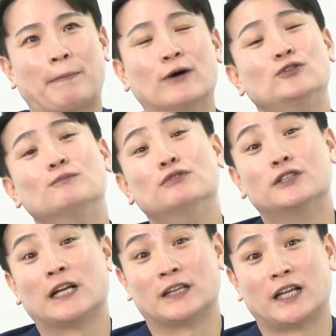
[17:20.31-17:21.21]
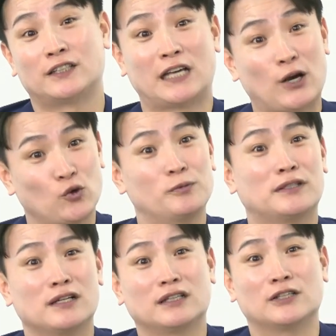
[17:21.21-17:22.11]
배우는 분들한테 특히 학교
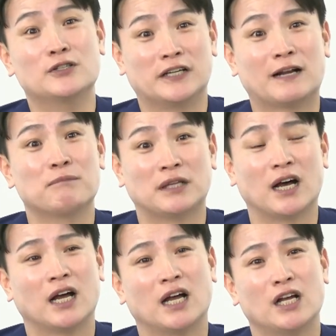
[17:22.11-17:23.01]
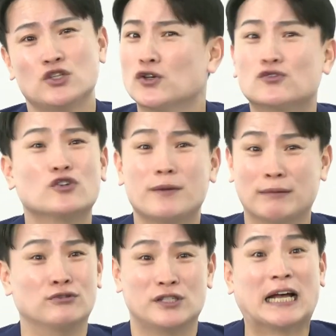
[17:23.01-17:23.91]
후배들한테 그런 얘기를 합니다. 첫 술에
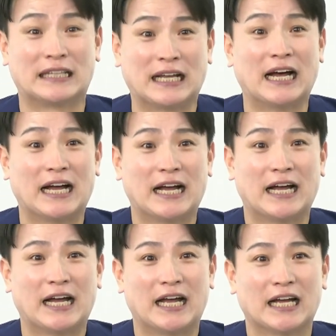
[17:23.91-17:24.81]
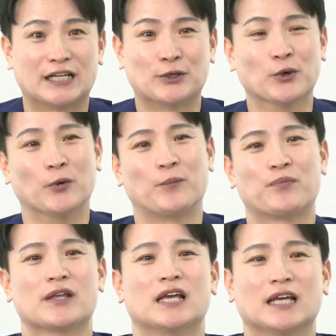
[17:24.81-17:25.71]
배부르지 않다. 그리고
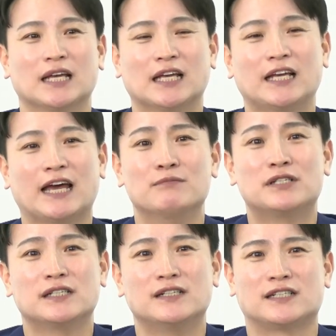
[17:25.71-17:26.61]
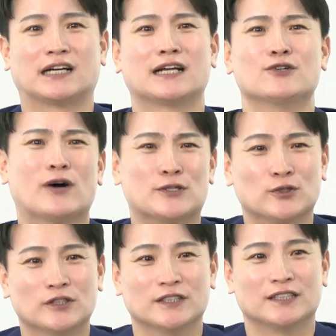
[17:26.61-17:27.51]
이 MC를 잘하는
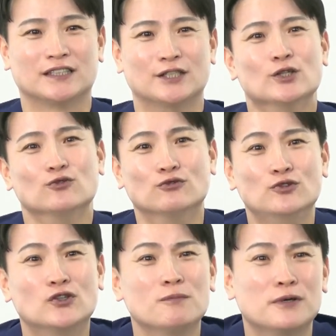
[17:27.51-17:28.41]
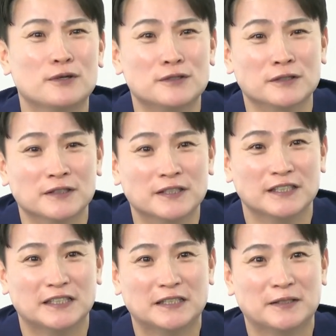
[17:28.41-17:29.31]
과정은 운전면허증을
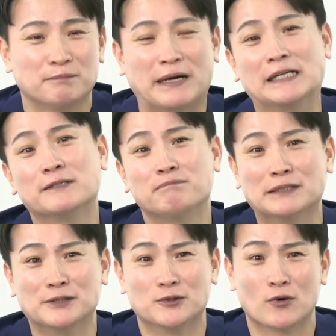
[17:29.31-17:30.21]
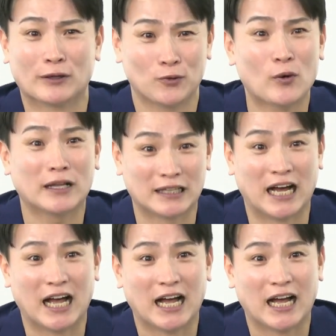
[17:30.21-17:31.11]
발급받는 것과
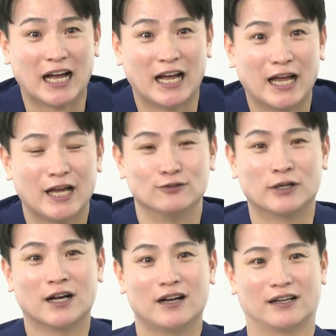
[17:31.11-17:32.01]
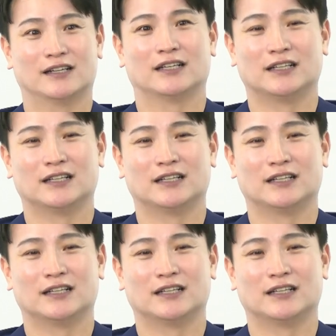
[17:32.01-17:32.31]
똑같다. 우리가